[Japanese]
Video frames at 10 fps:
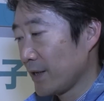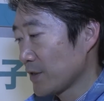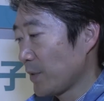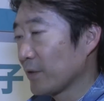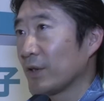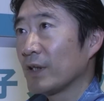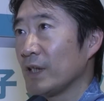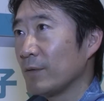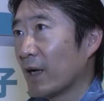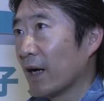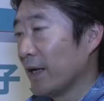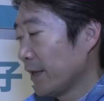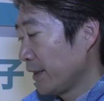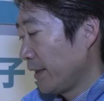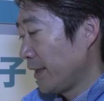スペック的には、
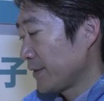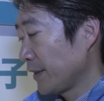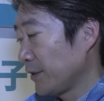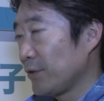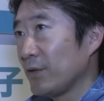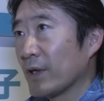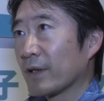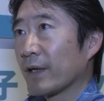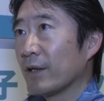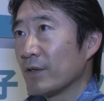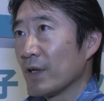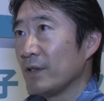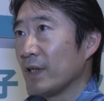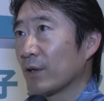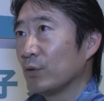
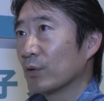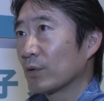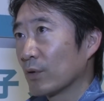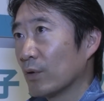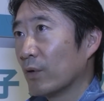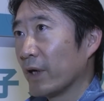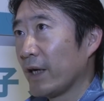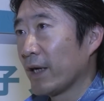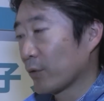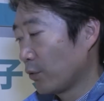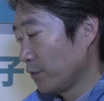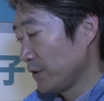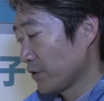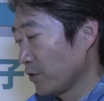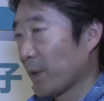1900×1200 ドットの、高
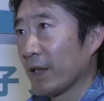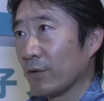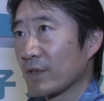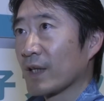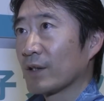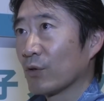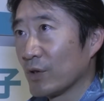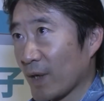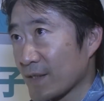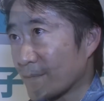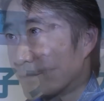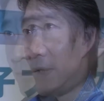インチのパネルを使っております